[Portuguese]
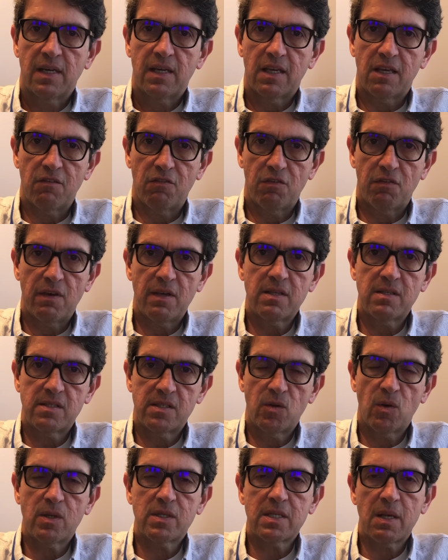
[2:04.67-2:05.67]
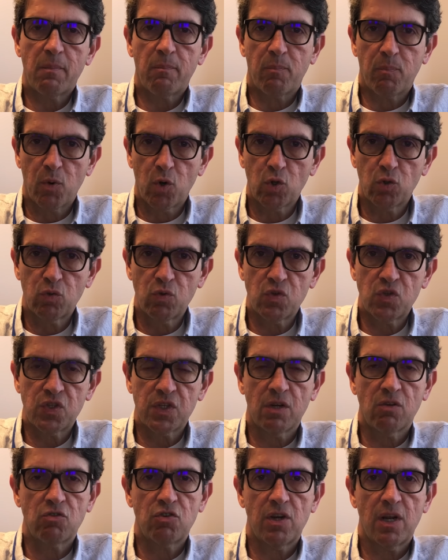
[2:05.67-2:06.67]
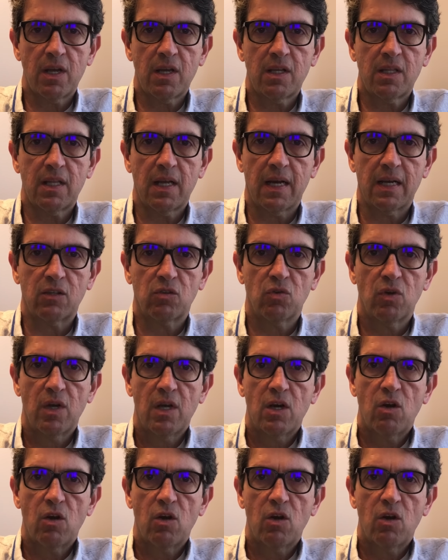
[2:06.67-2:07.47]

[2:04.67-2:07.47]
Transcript: que vivenciam essa produção de lactato,